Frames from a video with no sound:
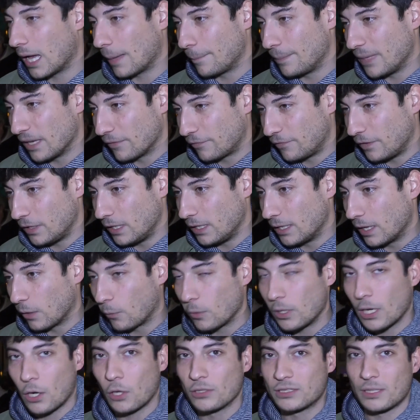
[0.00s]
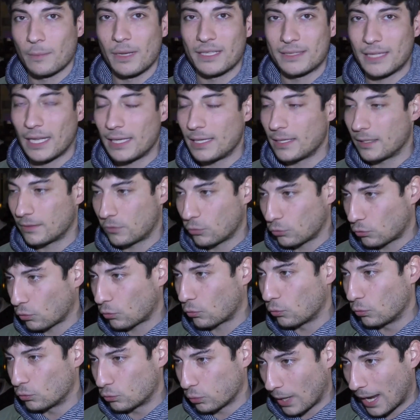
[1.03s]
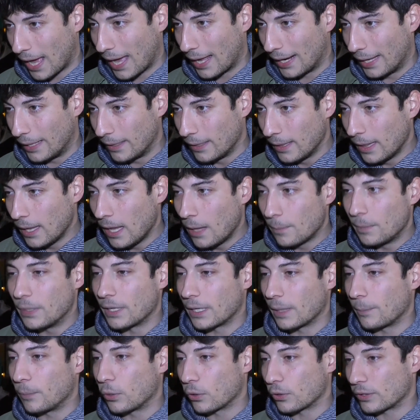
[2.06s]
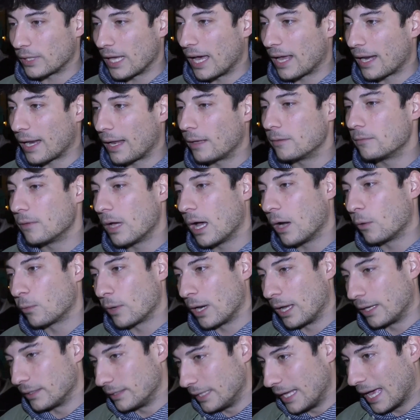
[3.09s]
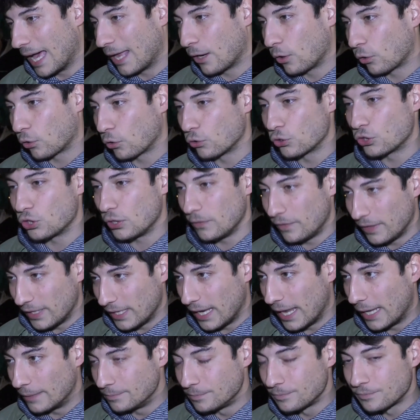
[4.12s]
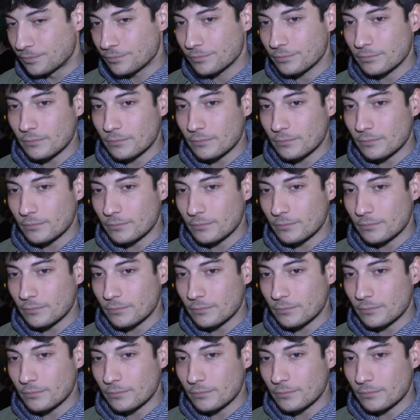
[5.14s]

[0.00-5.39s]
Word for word: abbia fine, quindi la nostra battaglia è innanzitutto culturale per riportare a un dialogo civile